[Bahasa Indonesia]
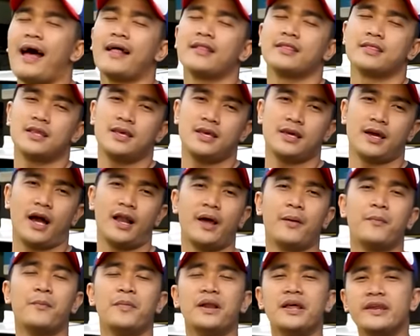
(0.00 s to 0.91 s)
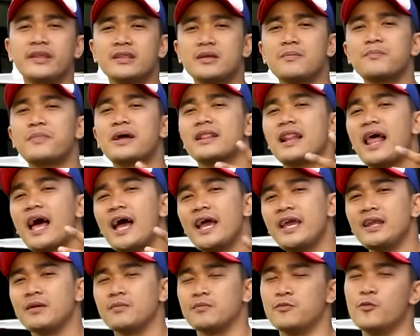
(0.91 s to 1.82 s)
nanti kalian beli di tempat
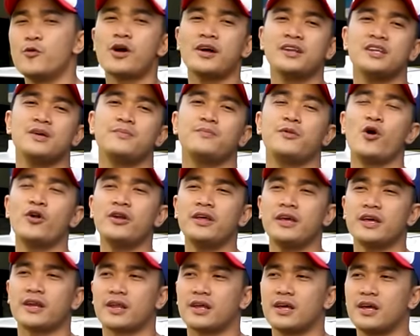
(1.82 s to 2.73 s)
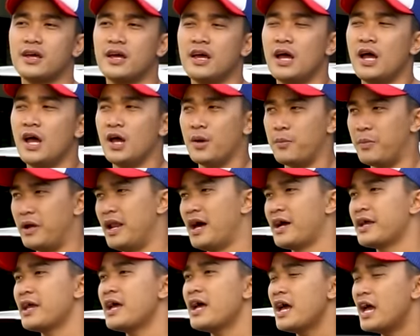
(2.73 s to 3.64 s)
lain, bukan di Pionir.
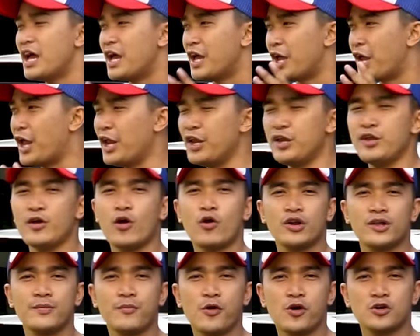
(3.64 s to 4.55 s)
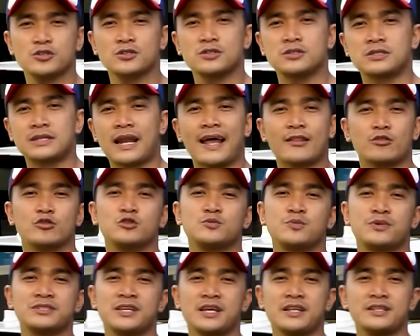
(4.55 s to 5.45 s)
Bilangnya, ini ori bos,
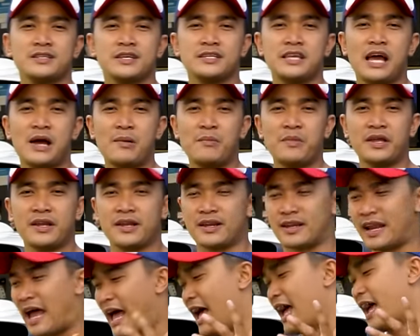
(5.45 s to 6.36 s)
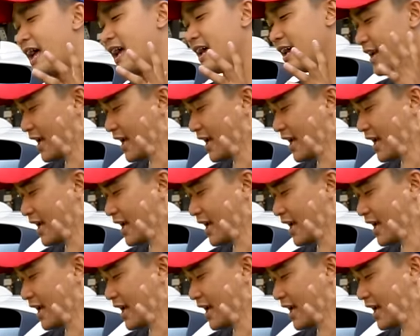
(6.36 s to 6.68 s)
100% saya jamin. Nah,